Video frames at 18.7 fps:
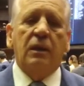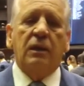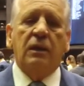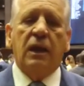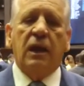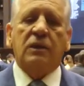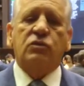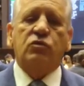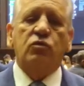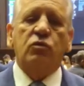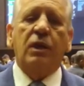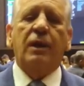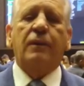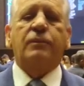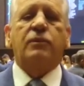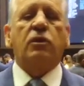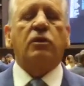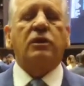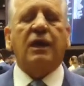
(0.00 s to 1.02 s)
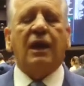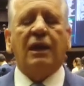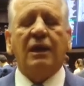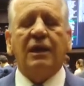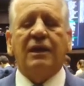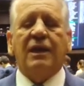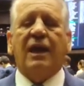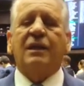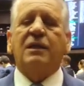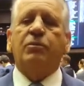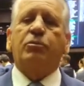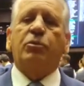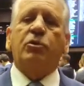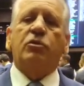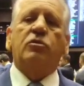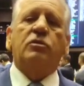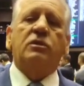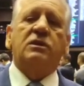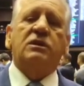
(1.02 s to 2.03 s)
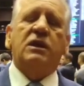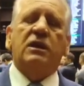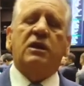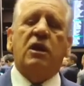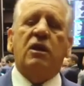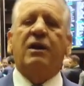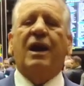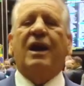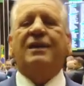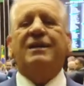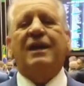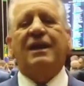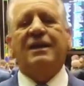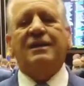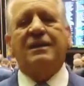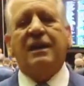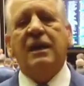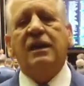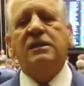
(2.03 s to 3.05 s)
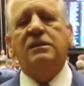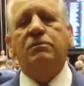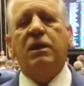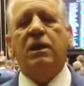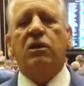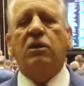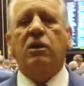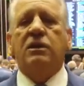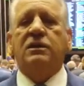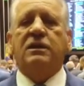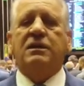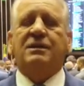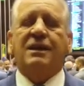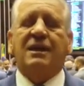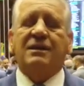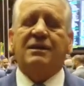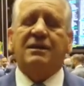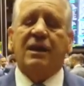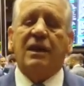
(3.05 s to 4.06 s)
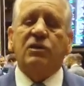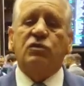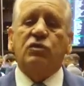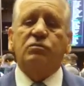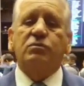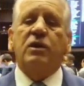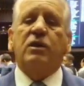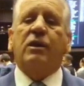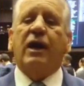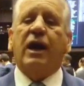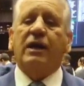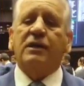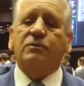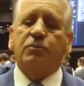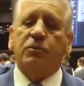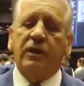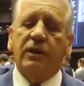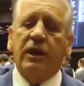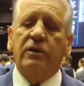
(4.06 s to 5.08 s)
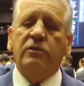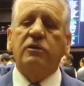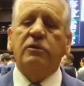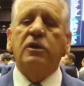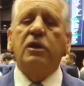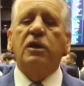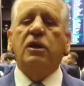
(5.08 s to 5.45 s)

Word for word: na sua totalidade, produzirão até 3 milhões e 600 mil reais por ano,